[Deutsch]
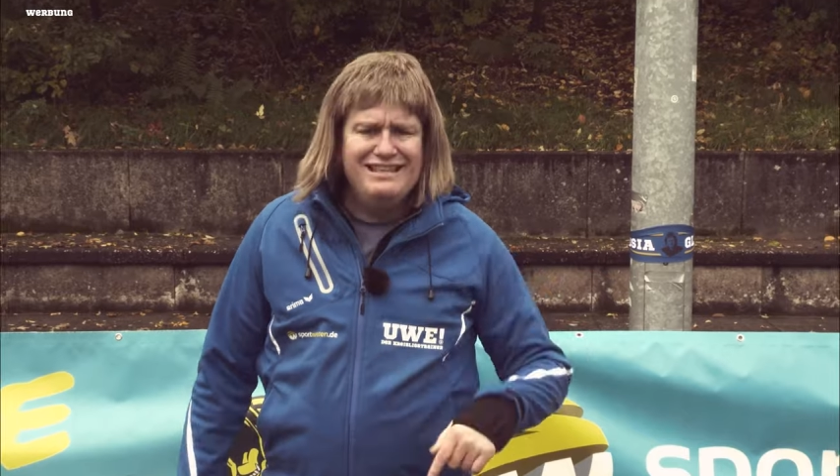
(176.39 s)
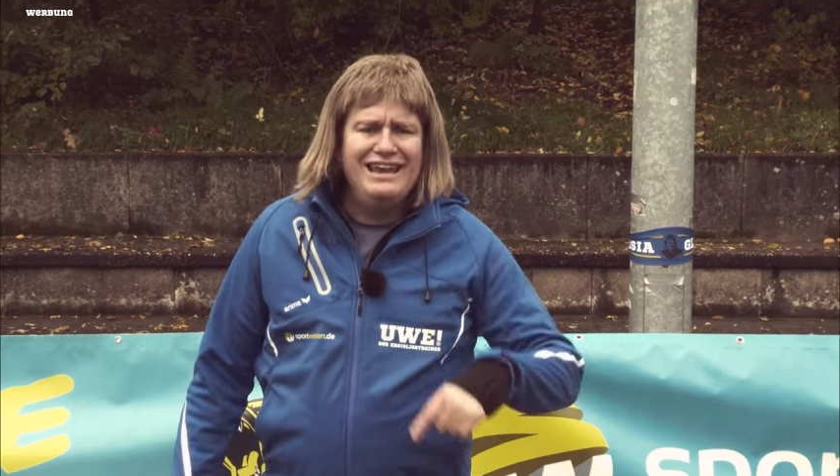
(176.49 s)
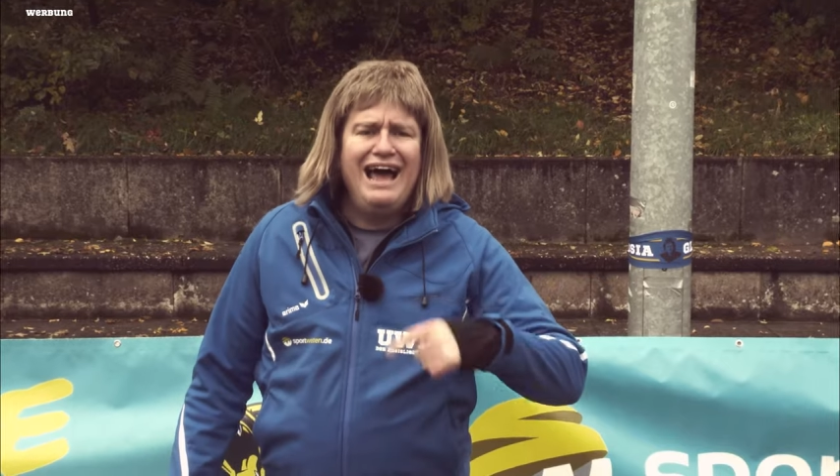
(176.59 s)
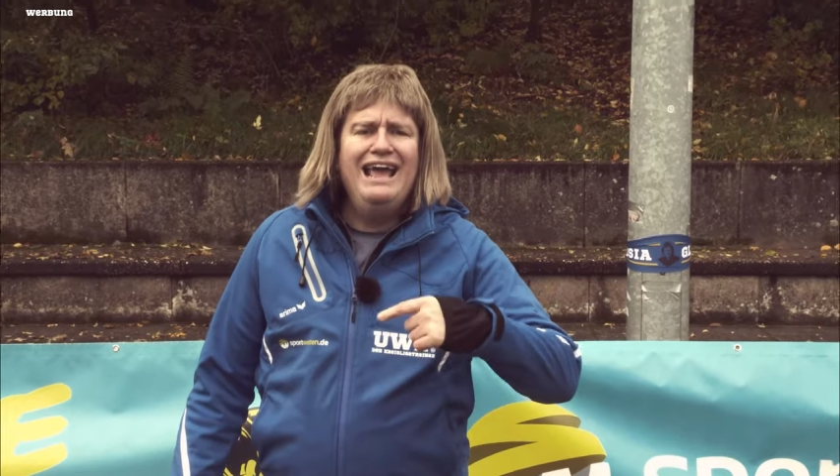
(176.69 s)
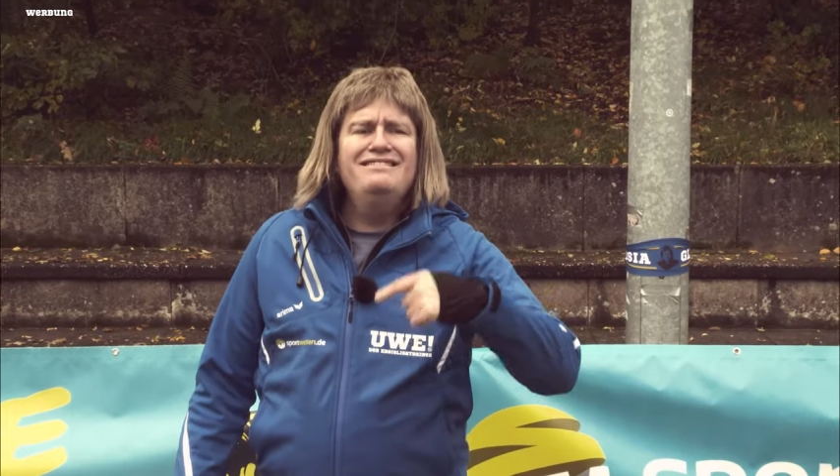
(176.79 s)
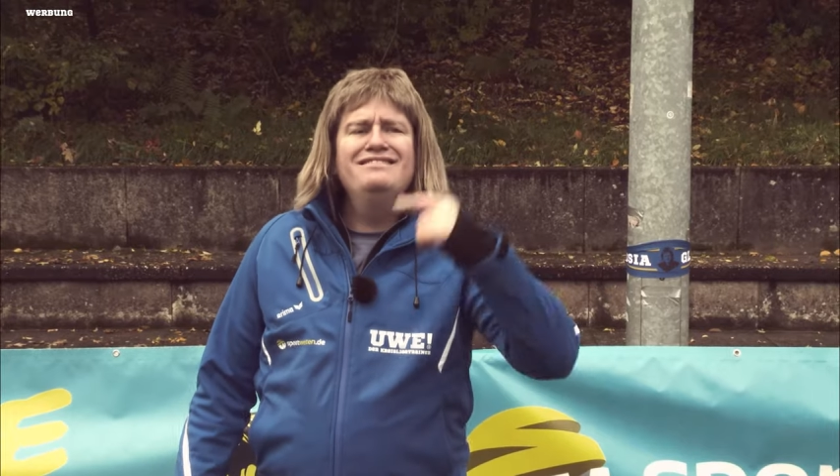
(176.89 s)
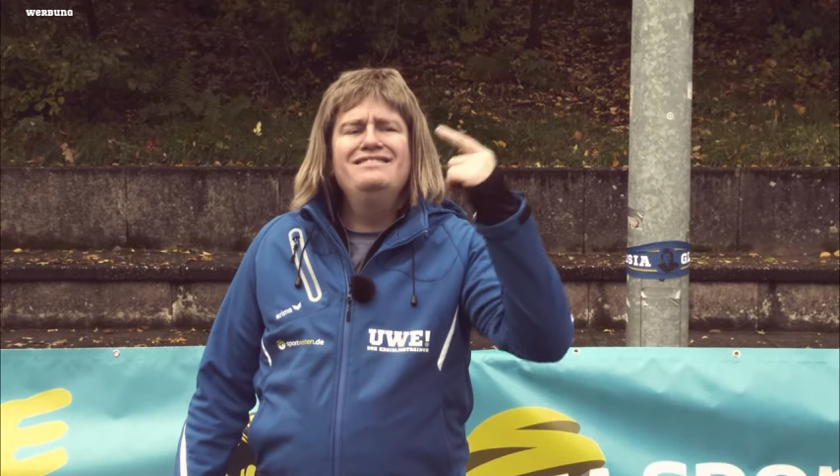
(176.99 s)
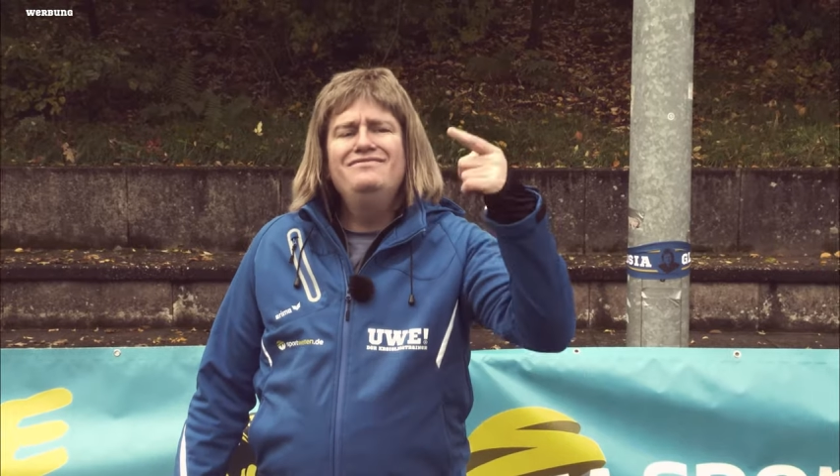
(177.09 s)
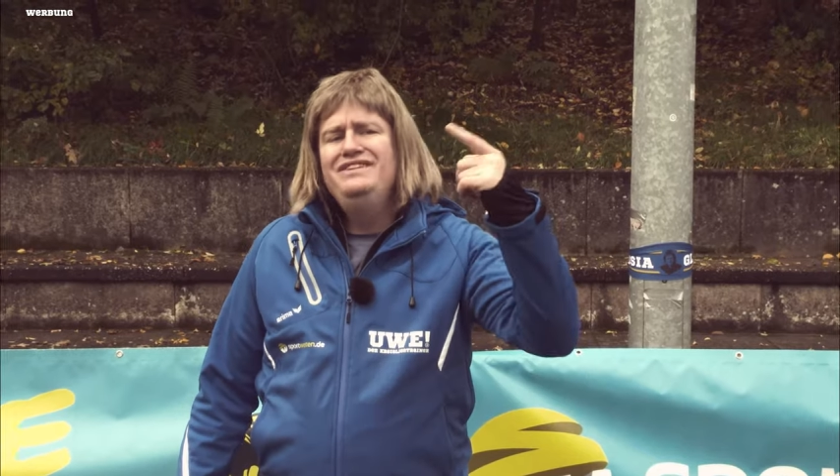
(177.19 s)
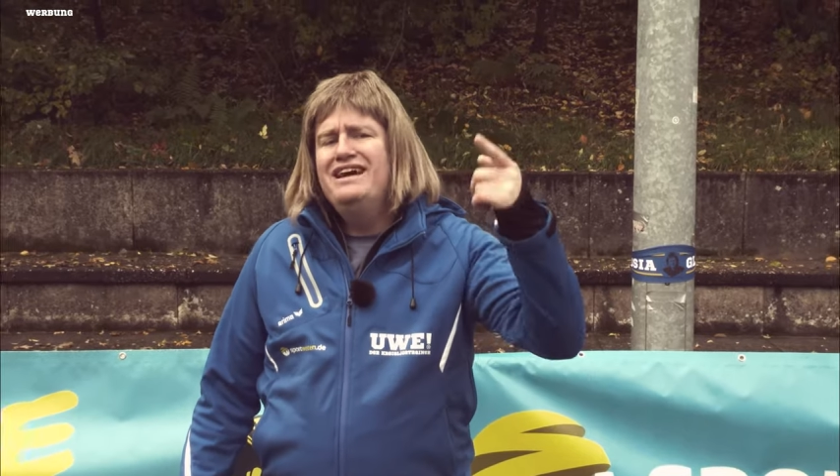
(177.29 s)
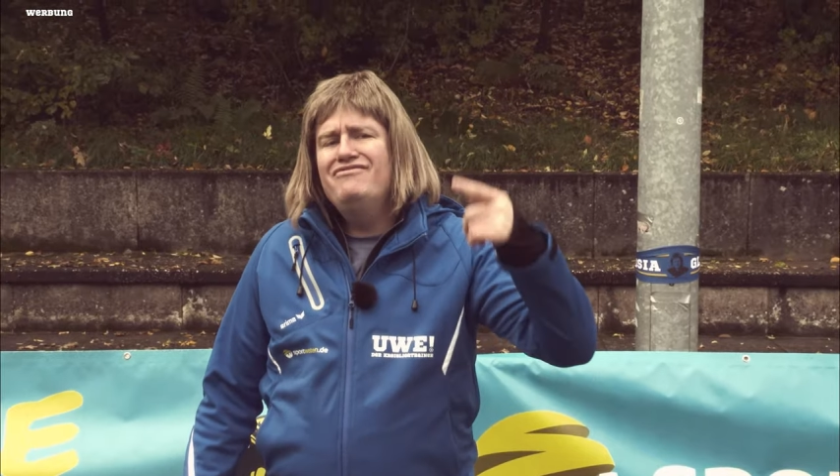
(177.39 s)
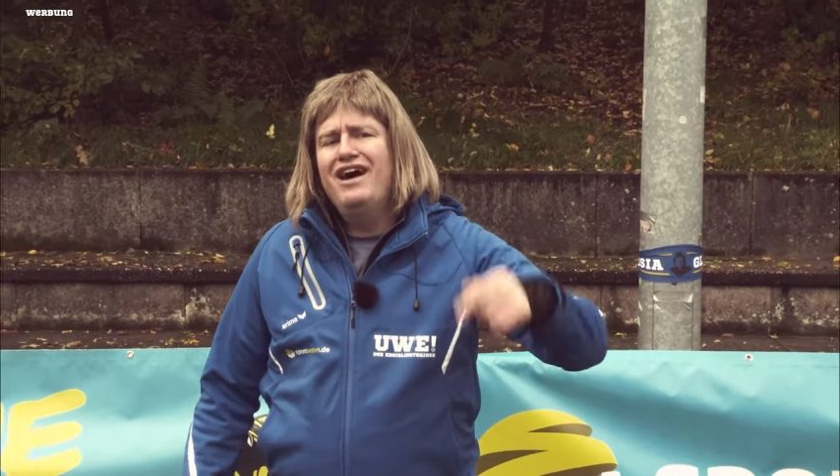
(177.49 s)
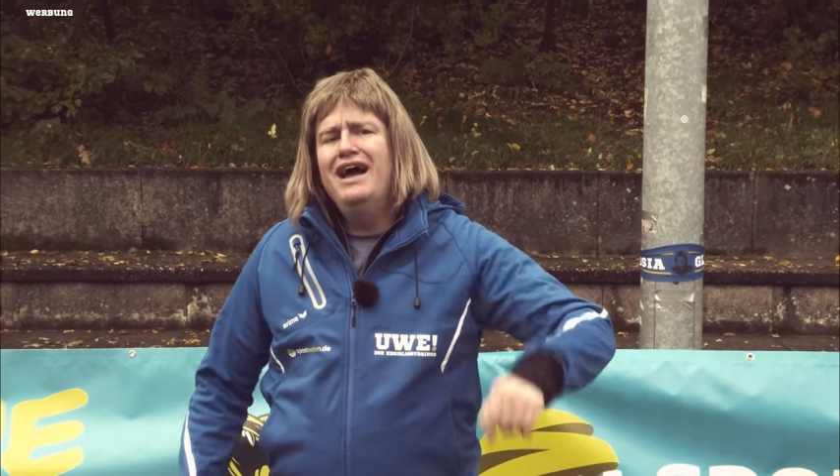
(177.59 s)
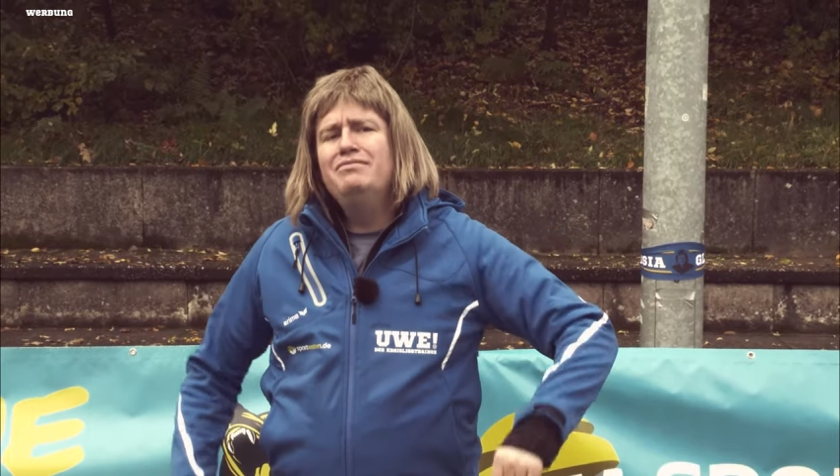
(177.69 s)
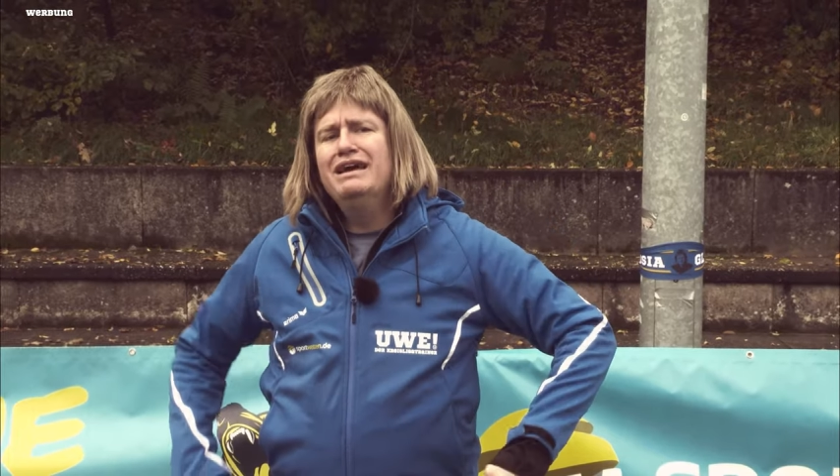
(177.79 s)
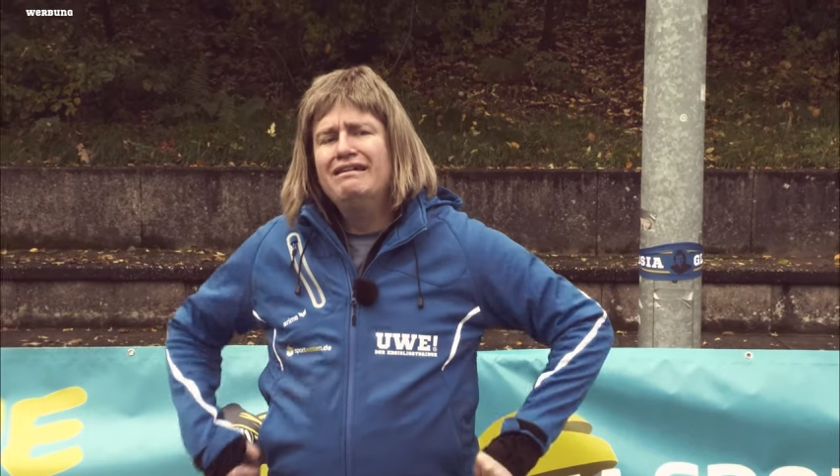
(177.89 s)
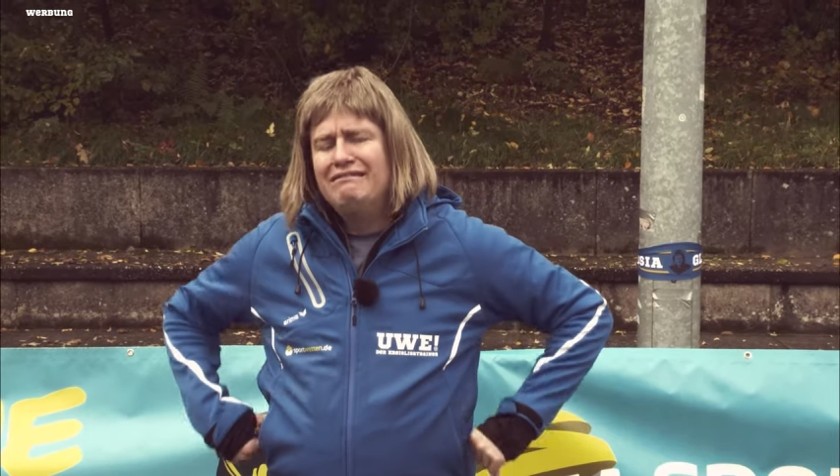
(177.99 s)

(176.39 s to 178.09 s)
dann heißt es wieder Freibier.